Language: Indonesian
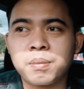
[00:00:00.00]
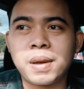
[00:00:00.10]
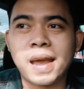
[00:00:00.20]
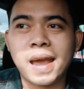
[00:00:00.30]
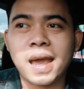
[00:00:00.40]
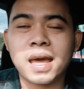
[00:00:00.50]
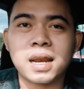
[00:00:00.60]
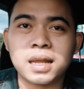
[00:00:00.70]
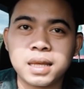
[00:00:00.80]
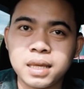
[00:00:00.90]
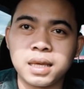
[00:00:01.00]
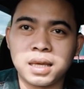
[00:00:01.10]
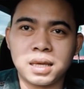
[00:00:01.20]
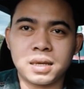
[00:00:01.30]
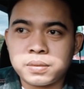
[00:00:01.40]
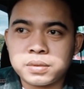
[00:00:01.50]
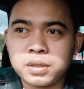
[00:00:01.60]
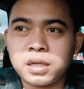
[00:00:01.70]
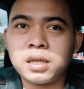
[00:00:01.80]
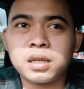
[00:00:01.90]
BRI
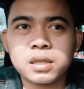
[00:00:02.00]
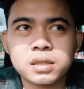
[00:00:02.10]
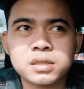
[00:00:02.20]
jadi